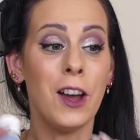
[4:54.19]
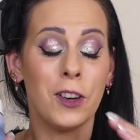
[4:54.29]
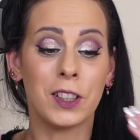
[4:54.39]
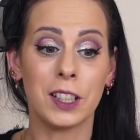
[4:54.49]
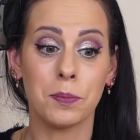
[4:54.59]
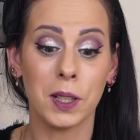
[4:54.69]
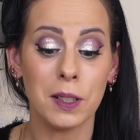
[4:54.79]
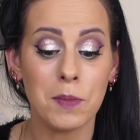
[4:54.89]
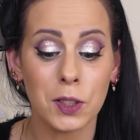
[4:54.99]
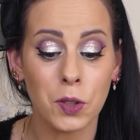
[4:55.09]
Und ich bin
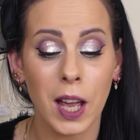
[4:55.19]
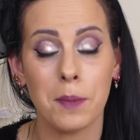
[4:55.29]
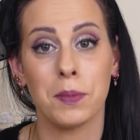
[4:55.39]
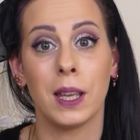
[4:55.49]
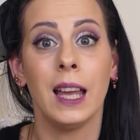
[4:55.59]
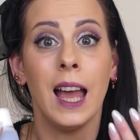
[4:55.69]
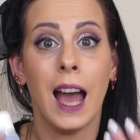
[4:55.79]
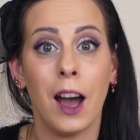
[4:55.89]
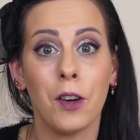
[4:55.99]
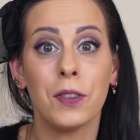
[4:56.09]
immer so happy,
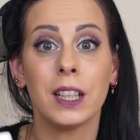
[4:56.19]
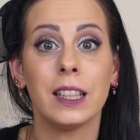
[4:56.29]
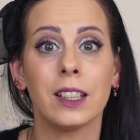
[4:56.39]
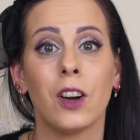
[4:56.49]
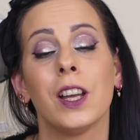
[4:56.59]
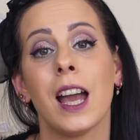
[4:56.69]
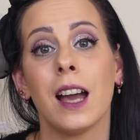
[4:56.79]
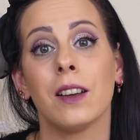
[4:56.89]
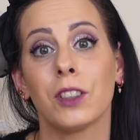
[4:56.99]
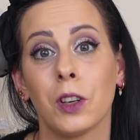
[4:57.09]
auch wenn ich euer
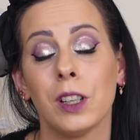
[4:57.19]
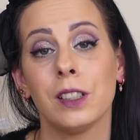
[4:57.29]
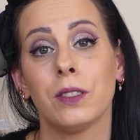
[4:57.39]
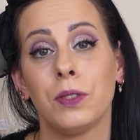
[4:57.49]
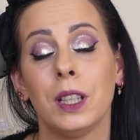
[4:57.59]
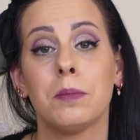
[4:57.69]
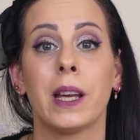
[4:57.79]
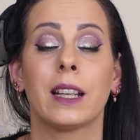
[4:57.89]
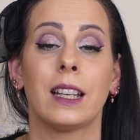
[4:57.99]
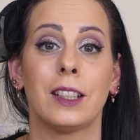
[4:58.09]
tolles
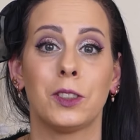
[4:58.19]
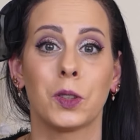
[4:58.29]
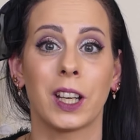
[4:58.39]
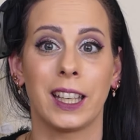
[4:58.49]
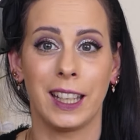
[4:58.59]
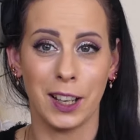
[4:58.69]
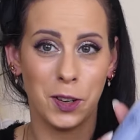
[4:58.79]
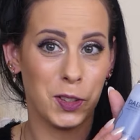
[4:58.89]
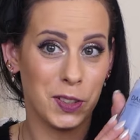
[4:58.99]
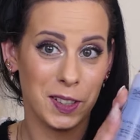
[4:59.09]
Feedback dazu kriege
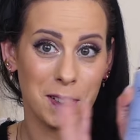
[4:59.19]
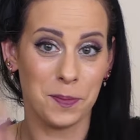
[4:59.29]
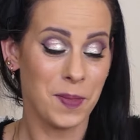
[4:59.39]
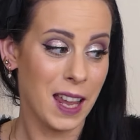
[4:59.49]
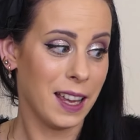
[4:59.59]
und ähm,